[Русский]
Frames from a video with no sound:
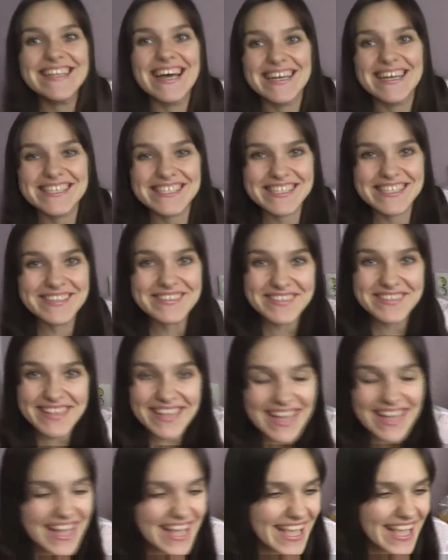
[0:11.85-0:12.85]
Даши.
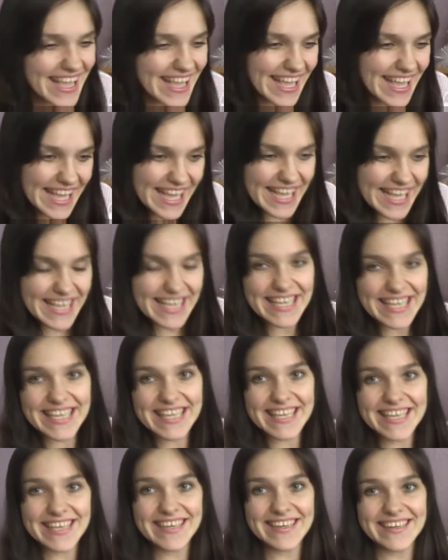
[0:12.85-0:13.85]

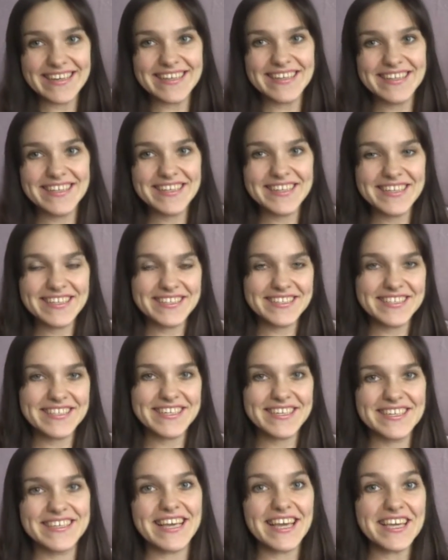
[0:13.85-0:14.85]
И
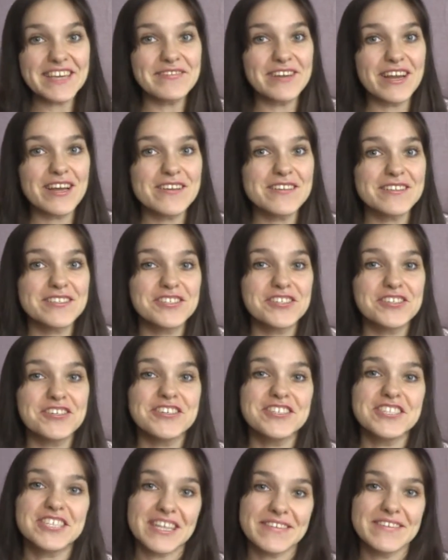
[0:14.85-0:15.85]
я являюсь
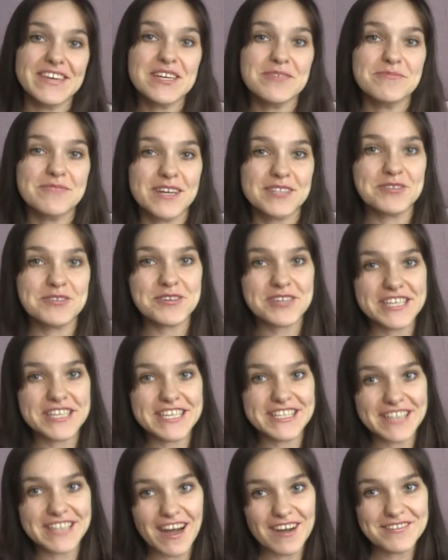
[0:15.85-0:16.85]
еще человеком, который
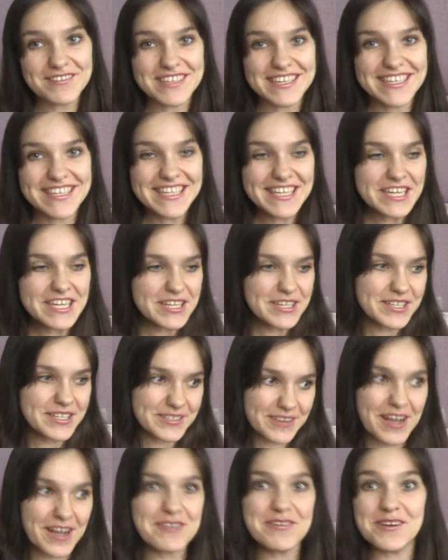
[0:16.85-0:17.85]
недавно,
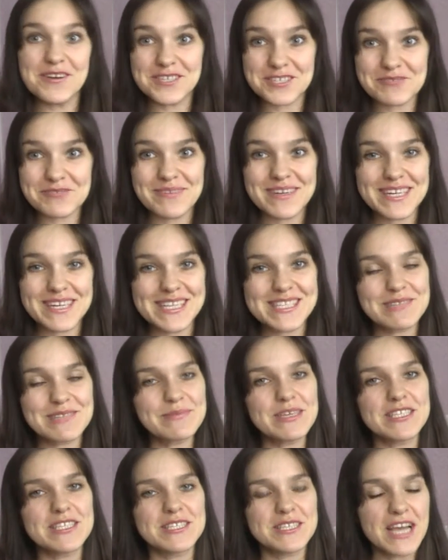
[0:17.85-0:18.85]
ну как вы уже могли
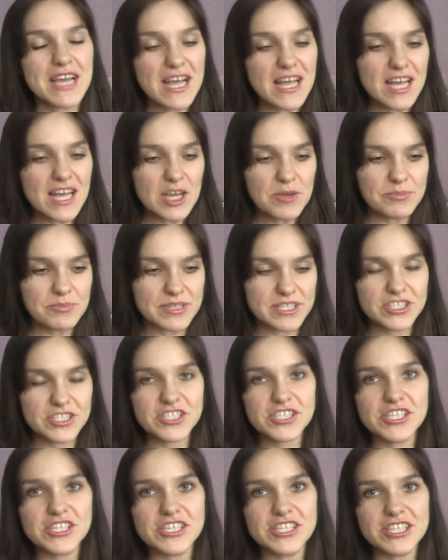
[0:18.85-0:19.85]
заметить,
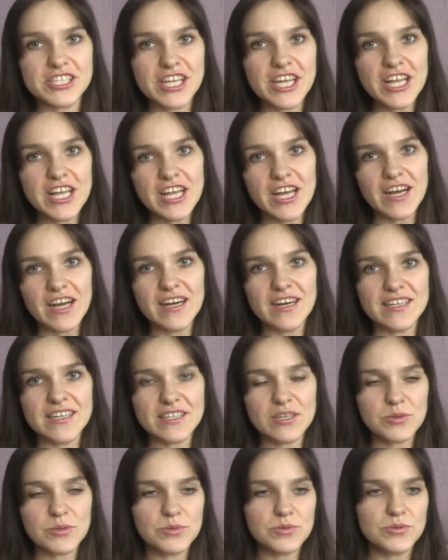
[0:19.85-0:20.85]
пережил
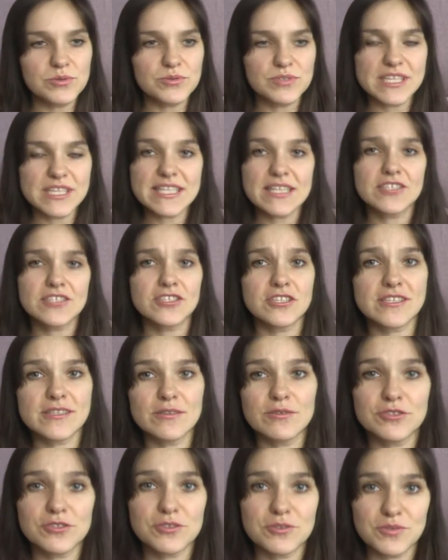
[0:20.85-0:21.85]
а, такую достаточно
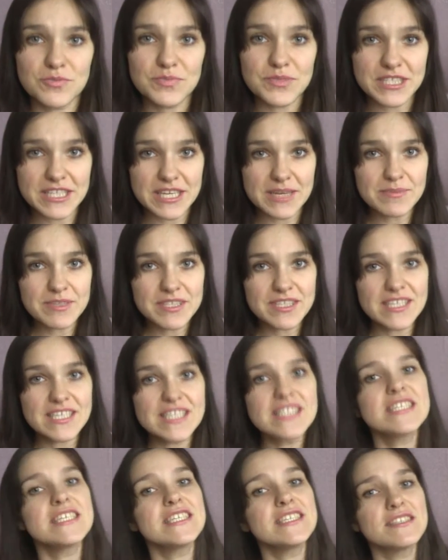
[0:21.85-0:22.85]
сложную
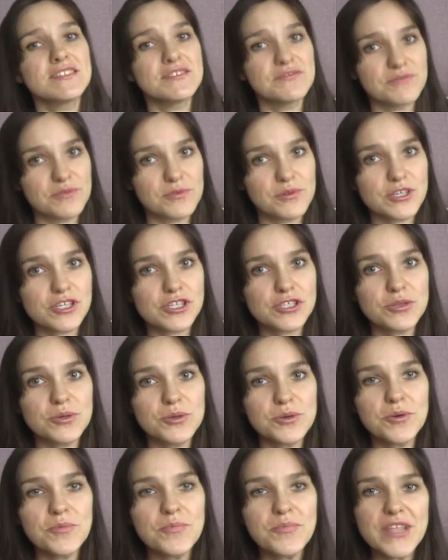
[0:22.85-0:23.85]
беременность и
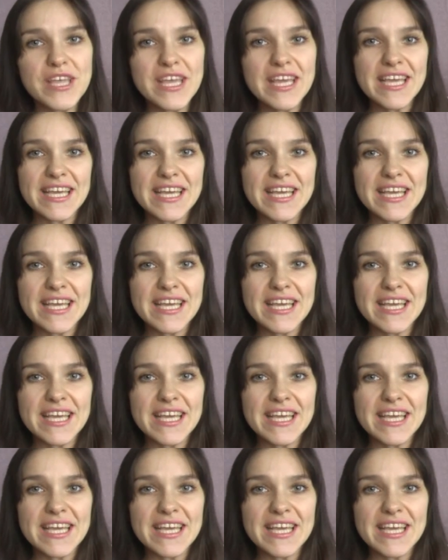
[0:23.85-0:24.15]
тревожную.